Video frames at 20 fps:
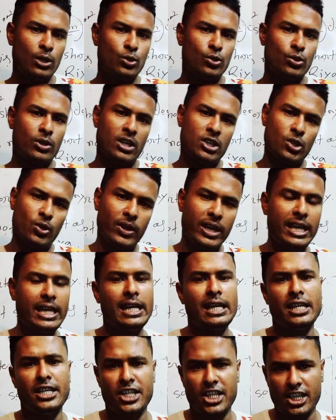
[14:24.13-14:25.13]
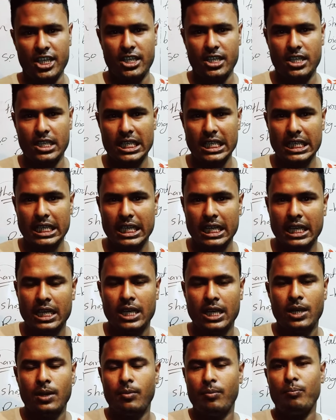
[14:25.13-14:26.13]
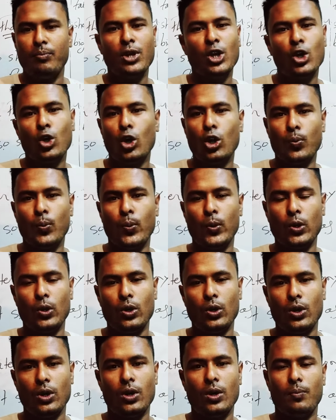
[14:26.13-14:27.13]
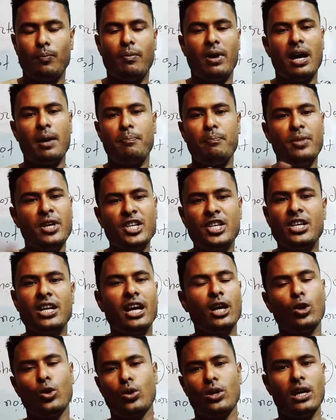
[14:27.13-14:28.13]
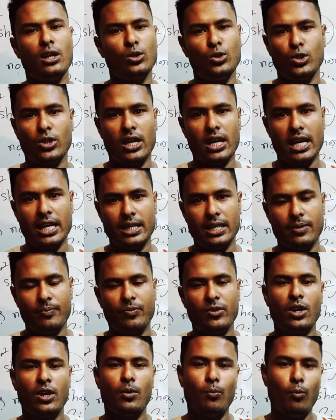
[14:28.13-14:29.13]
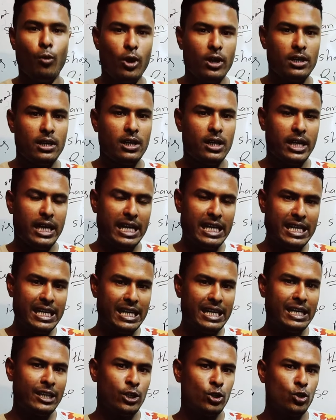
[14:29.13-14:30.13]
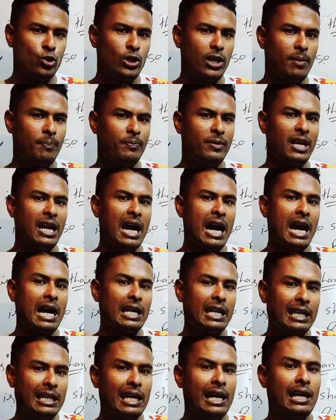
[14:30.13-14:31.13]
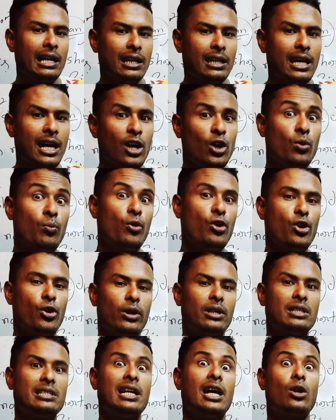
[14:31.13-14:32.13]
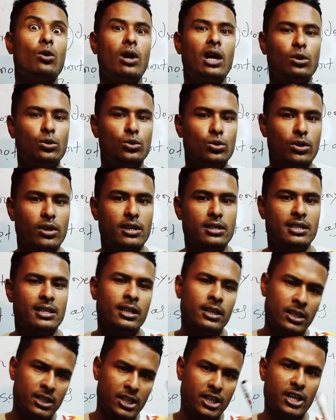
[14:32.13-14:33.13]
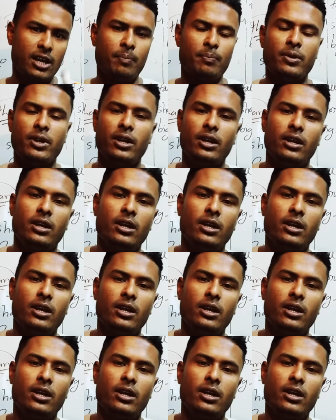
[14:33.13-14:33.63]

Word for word: আলোচনা আসলে এইখানেই শেষ বিকল্প বা বেশি আর কোনো আলোচনা নাই বয় এই ডিগ্রিতে যদি আপনি আলাদা আলাদা আরও মনে করেন যে আরও আলোচনা আছে সেটা আপনি